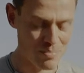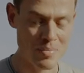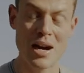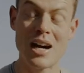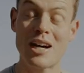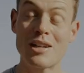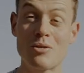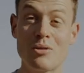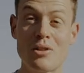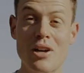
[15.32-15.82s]

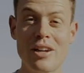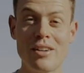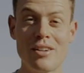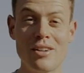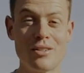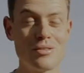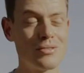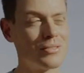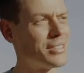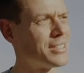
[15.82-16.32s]
Marathon
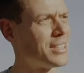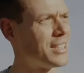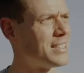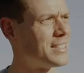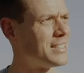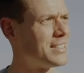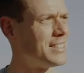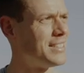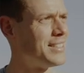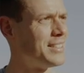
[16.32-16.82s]
einlaufen, das
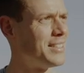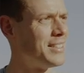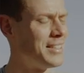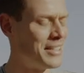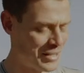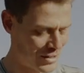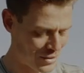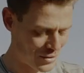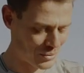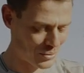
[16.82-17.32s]
heißt äh,
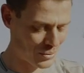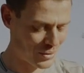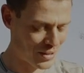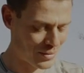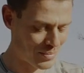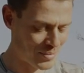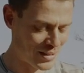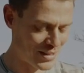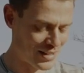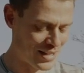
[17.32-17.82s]
so,
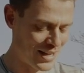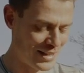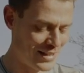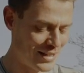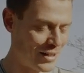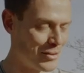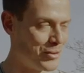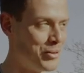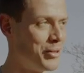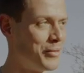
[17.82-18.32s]
dass man
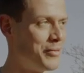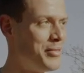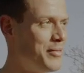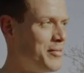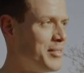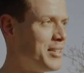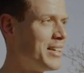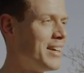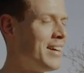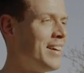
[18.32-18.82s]
Zeit hat,
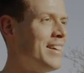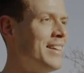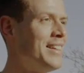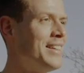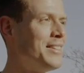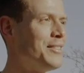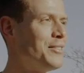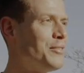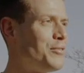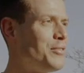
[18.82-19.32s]
irgendwie wieder
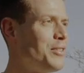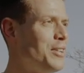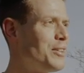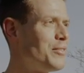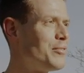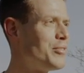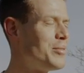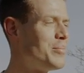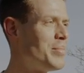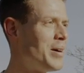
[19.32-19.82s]
ein
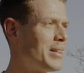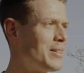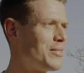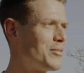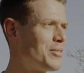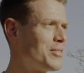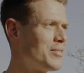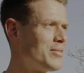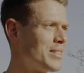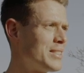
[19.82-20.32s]
Feeling für die Beine
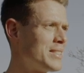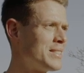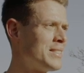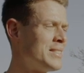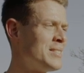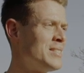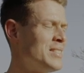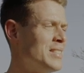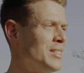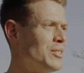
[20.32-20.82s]
zu entwickeln
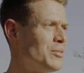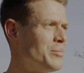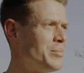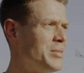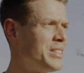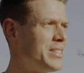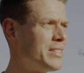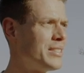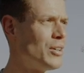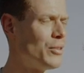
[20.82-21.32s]
und ein
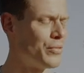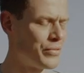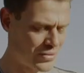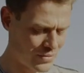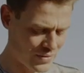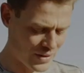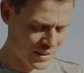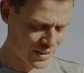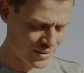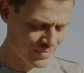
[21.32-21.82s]
bisschen
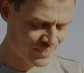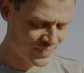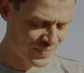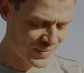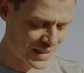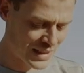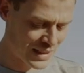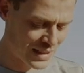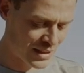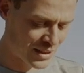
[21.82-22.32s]
aufzuwachen.
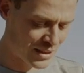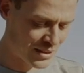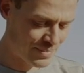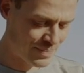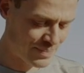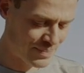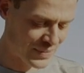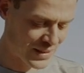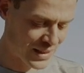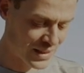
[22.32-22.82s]

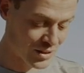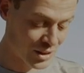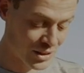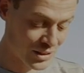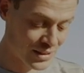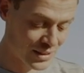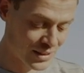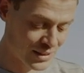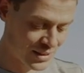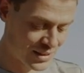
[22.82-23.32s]
Ähm,
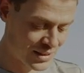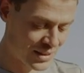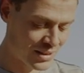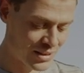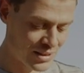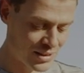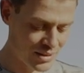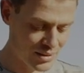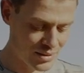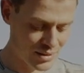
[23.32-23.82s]
ansonsten
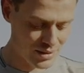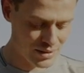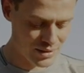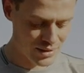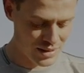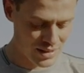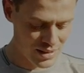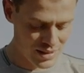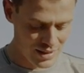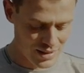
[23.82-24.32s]

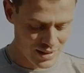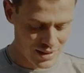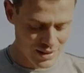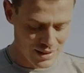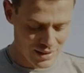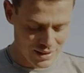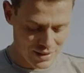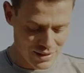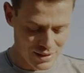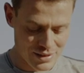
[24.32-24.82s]
äh,
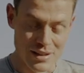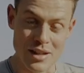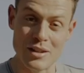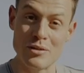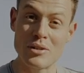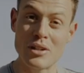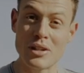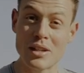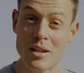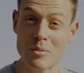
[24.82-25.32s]
der ein
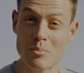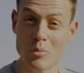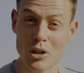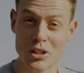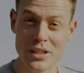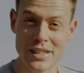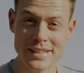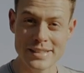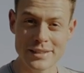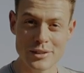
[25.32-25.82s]
oder andere, der einen
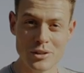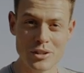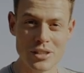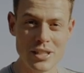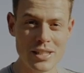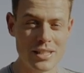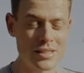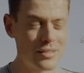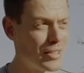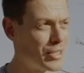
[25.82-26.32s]
Podcast gehört
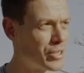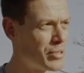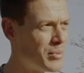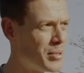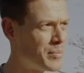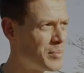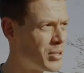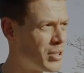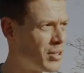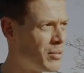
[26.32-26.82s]
hat, hat es vielleicht schon
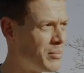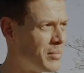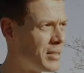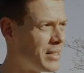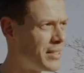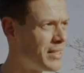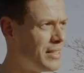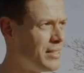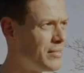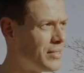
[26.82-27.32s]
mitbekommen.
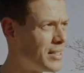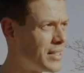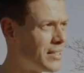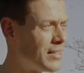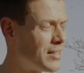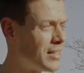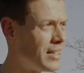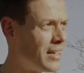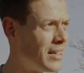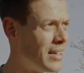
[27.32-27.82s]
Es lief
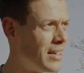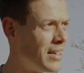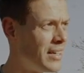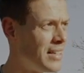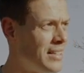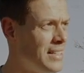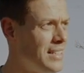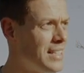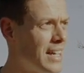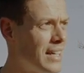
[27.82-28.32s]
jetzt äh,
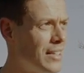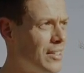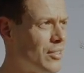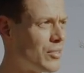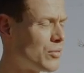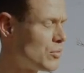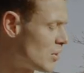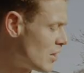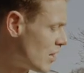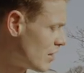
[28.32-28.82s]
nicht
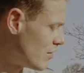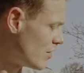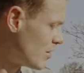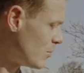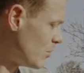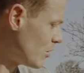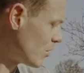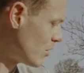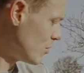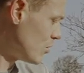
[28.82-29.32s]
alles so glatt, wie ich mir es